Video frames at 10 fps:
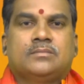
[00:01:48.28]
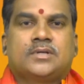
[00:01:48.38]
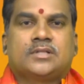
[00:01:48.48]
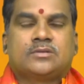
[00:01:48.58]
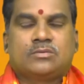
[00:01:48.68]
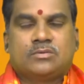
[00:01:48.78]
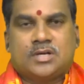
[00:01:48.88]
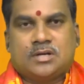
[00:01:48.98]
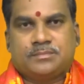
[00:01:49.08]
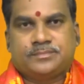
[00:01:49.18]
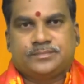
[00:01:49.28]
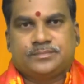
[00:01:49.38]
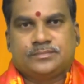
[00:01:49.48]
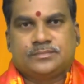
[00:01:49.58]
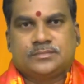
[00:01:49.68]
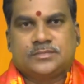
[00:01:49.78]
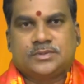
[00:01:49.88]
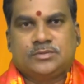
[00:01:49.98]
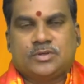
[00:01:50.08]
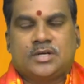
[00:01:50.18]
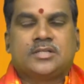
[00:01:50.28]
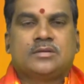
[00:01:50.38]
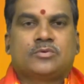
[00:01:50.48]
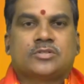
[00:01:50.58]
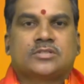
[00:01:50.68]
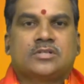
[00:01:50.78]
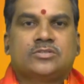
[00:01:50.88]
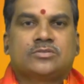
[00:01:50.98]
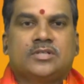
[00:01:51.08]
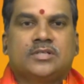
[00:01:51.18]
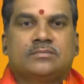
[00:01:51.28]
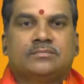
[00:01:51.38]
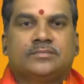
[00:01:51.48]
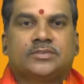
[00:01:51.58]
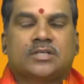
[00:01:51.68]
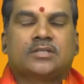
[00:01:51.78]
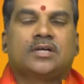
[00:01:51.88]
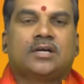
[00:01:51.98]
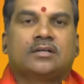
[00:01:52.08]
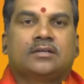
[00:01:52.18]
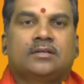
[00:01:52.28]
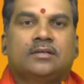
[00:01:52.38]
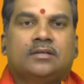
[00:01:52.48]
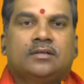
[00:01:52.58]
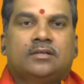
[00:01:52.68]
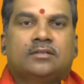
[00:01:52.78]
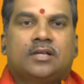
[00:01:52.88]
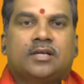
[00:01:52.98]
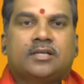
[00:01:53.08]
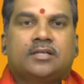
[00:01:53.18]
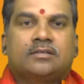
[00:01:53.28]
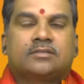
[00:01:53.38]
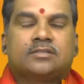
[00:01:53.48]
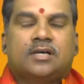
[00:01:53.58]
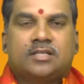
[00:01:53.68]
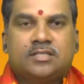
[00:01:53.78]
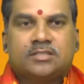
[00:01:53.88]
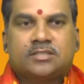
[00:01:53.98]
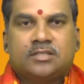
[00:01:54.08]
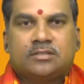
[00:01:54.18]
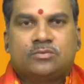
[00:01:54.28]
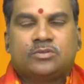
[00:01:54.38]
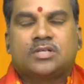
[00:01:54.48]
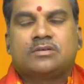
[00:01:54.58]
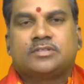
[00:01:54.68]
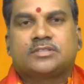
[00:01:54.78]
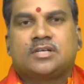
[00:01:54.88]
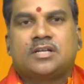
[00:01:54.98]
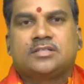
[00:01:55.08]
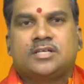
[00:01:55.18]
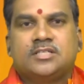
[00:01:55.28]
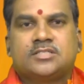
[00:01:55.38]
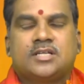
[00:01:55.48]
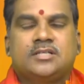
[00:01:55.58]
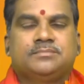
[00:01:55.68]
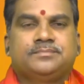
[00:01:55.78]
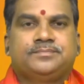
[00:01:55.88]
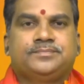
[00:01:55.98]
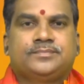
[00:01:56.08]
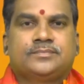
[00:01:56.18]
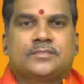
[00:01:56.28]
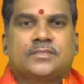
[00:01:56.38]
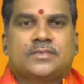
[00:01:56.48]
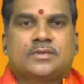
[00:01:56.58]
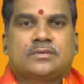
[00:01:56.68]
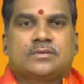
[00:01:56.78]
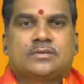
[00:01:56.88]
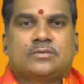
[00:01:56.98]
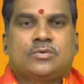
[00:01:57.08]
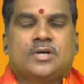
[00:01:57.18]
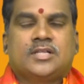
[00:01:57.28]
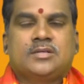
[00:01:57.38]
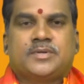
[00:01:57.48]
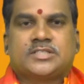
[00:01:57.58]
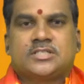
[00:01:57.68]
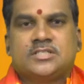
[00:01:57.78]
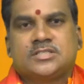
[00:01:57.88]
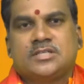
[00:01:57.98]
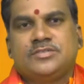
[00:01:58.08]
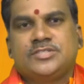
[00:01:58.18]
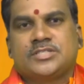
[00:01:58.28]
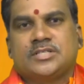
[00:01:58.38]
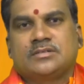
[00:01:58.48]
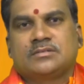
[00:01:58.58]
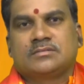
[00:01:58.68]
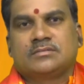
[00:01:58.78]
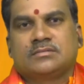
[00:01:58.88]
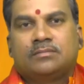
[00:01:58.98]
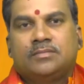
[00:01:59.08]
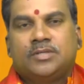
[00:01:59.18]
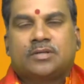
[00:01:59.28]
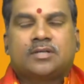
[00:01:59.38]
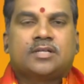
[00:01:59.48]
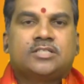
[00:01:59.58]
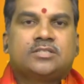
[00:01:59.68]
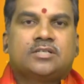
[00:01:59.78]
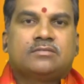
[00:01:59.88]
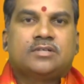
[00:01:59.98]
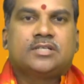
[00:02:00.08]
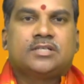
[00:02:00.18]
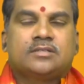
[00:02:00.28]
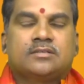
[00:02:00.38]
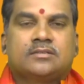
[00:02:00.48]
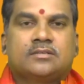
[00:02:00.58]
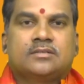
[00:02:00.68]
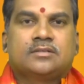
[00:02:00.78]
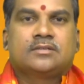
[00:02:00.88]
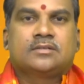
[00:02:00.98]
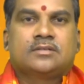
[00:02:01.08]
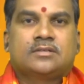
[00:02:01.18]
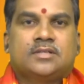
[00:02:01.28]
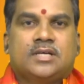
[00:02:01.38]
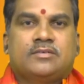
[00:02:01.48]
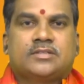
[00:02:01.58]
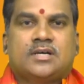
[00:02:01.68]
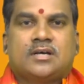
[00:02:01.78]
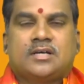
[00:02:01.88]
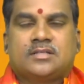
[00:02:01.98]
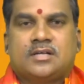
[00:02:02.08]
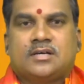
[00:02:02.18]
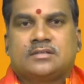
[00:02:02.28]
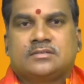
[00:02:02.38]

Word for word: మరి అందరూ కూడా ఈ ఉగాదిని పురస్కరించుకొని చక్కగా తలకి స్నానం చేసి నూతన వస్త్రాలని ధరించాలి ఉగాది పచ్చడిని సేవించి మీ యొక్క నచ్చినటువంటి దేవత ఆరాధన